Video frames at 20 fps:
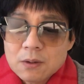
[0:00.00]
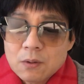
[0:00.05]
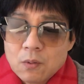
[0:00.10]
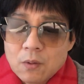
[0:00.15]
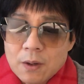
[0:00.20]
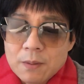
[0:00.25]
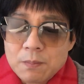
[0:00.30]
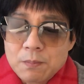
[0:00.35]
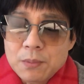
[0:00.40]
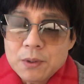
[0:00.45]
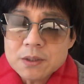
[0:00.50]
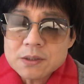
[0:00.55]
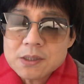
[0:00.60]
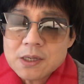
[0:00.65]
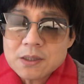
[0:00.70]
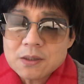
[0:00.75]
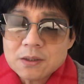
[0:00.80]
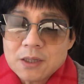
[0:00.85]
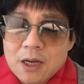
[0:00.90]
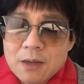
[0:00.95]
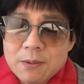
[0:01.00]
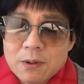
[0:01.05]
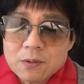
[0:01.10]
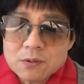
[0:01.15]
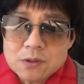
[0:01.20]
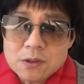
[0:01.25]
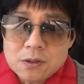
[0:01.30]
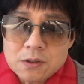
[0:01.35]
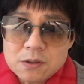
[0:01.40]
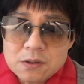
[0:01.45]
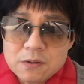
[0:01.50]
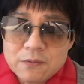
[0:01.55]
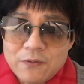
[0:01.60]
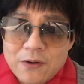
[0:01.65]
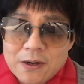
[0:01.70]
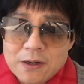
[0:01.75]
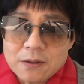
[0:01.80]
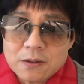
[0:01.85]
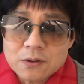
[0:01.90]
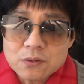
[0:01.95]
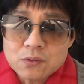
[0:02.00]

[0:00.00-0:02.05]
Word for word: 环比才是代表经济发展